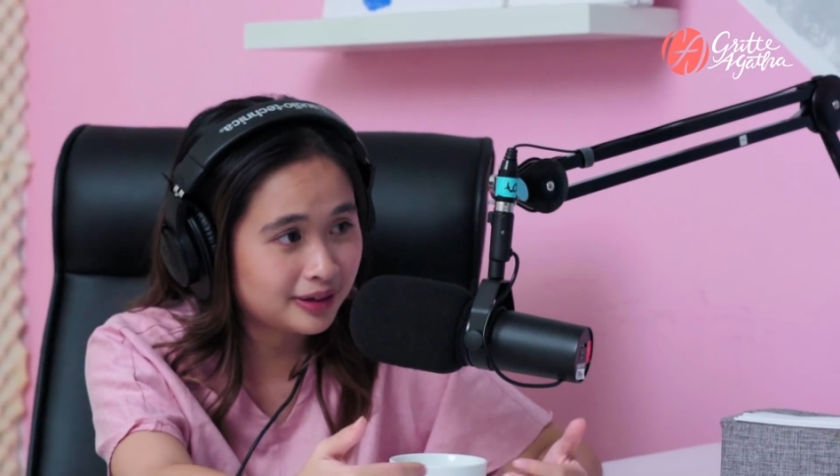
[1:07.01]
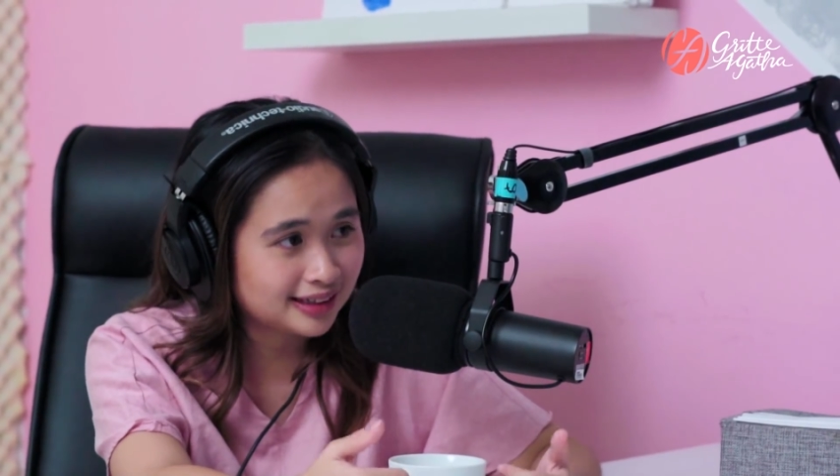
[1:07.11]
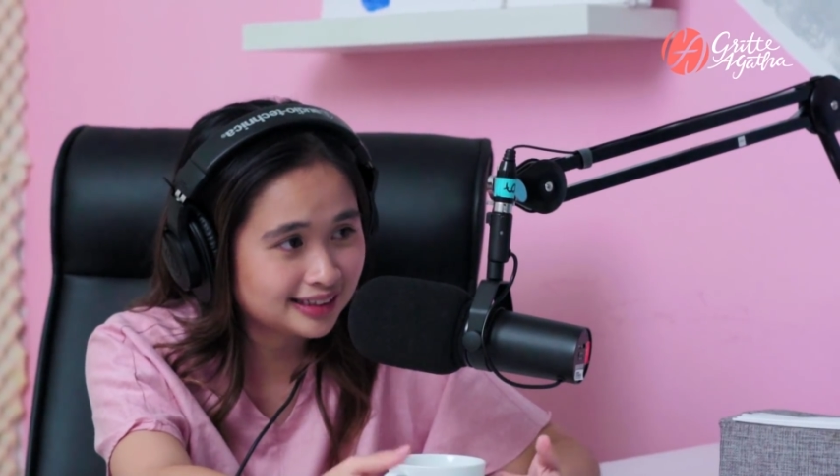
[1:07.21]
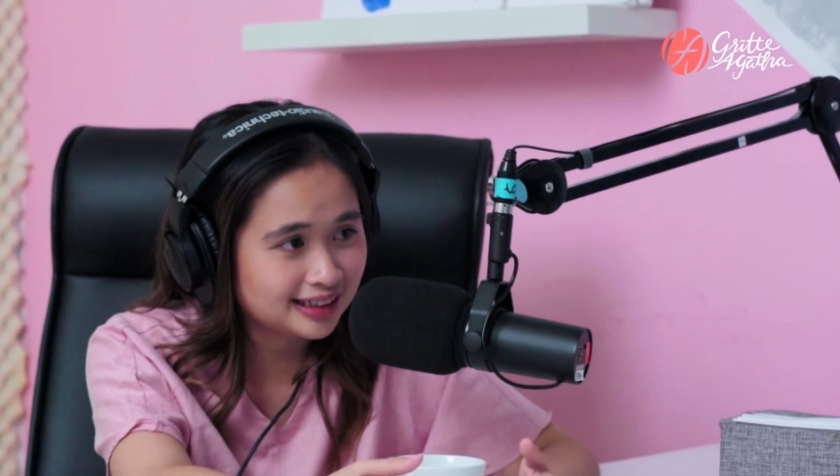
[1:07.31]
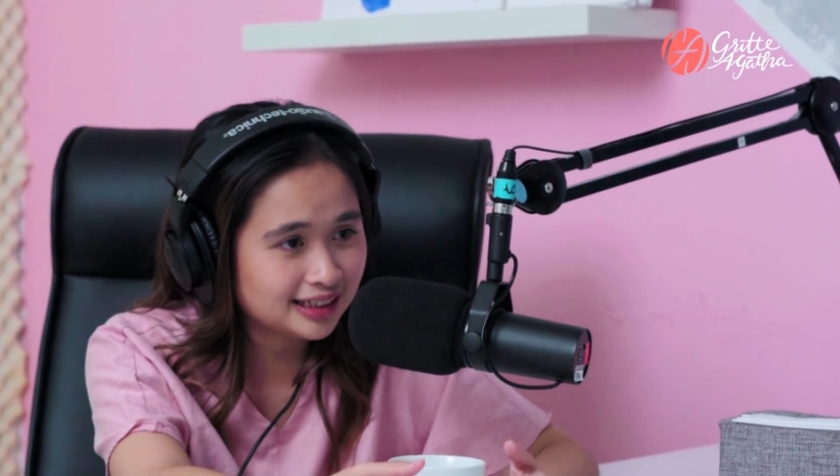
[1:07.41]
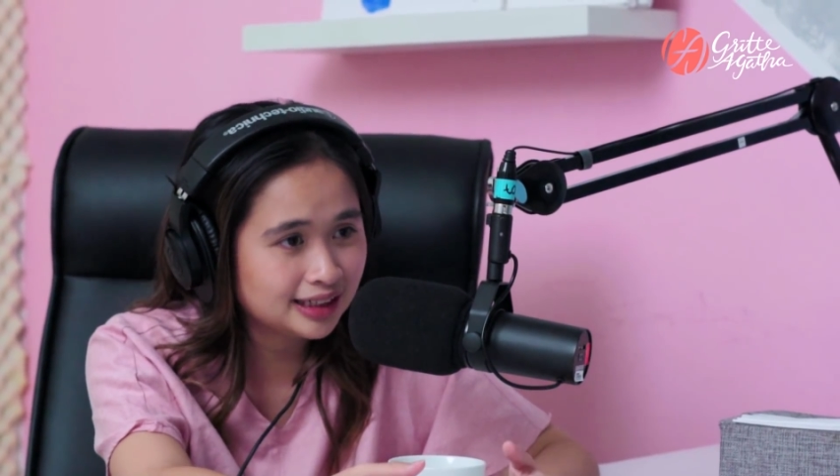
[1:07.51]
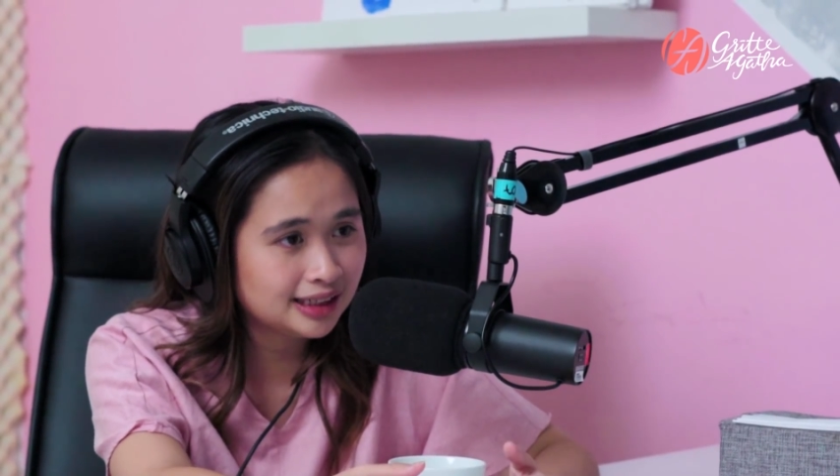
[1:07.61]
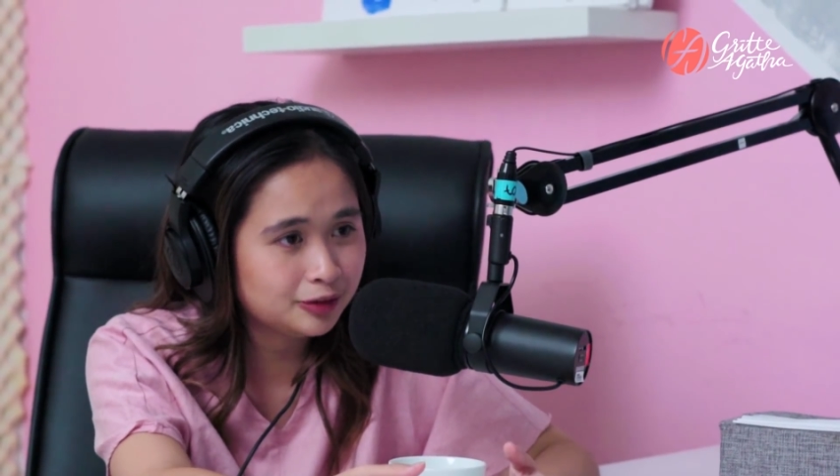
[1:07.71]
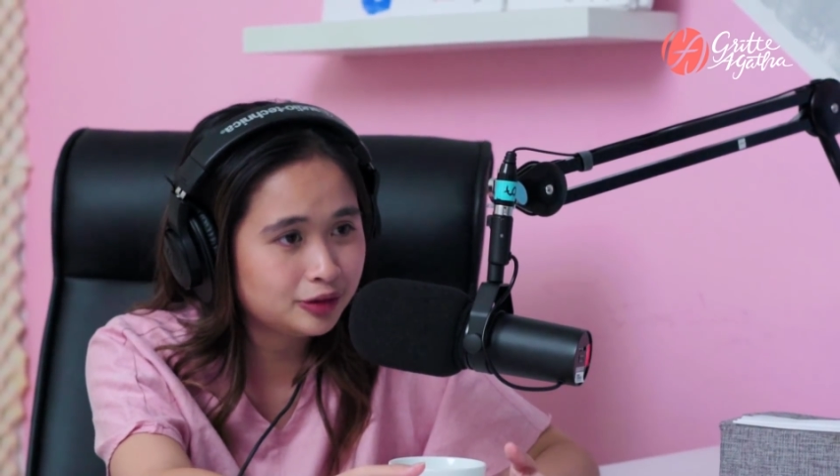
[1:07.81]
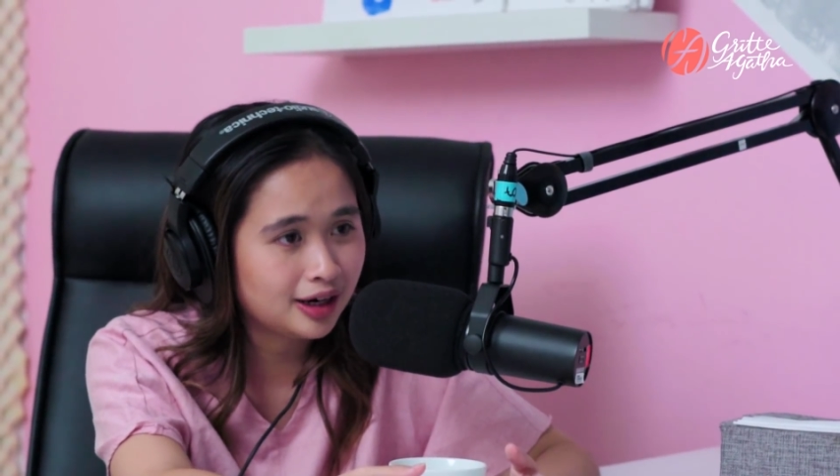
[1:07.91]
ke
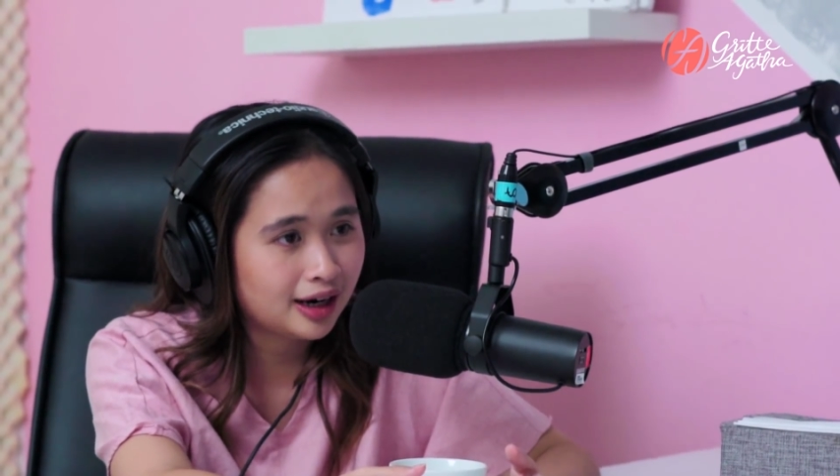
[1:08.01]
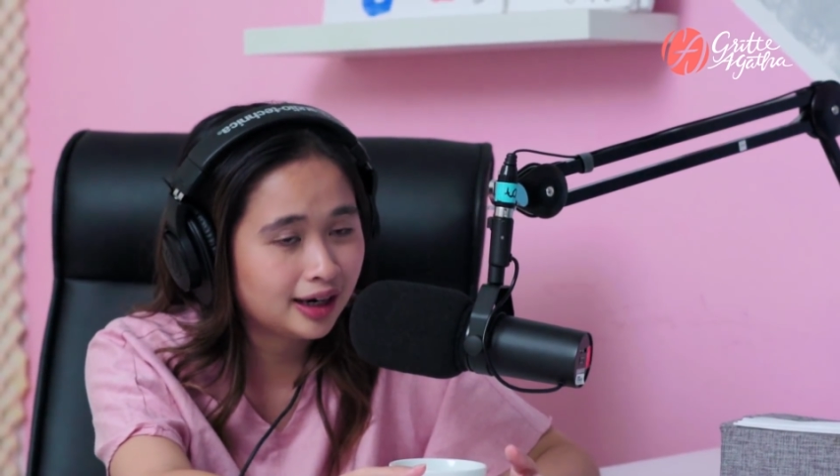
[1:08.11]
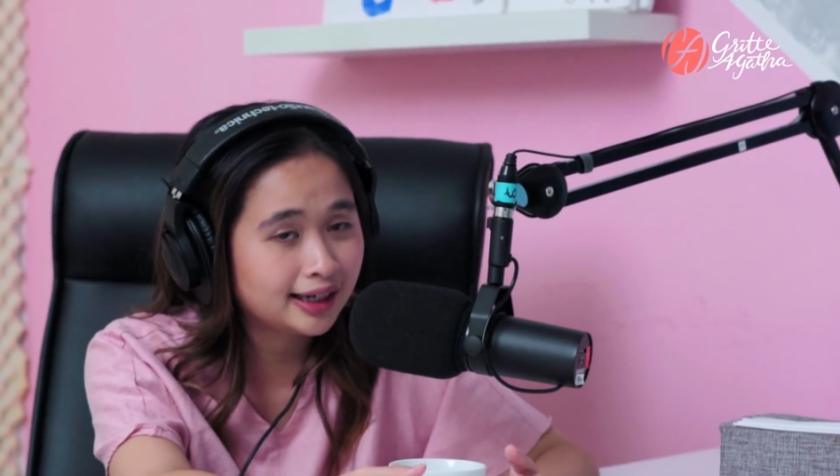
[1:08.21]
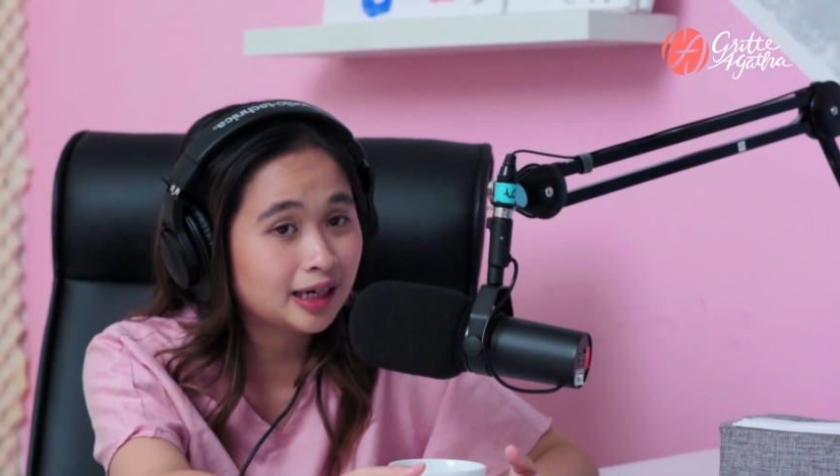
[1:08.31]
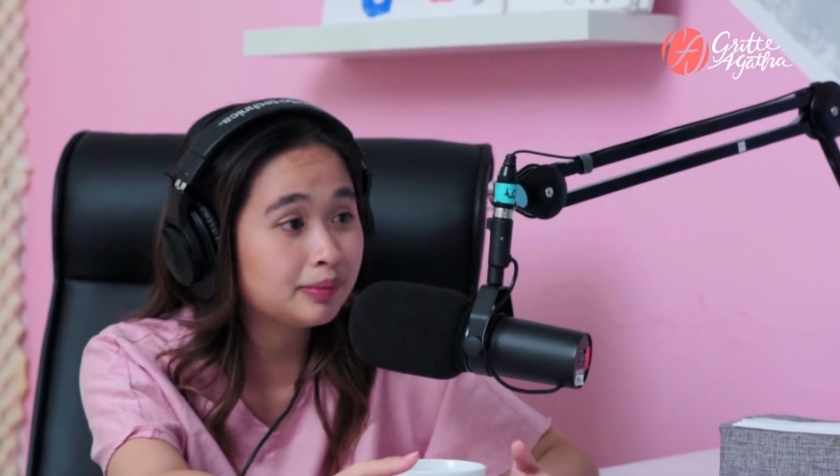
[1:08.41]
sini, udah kirim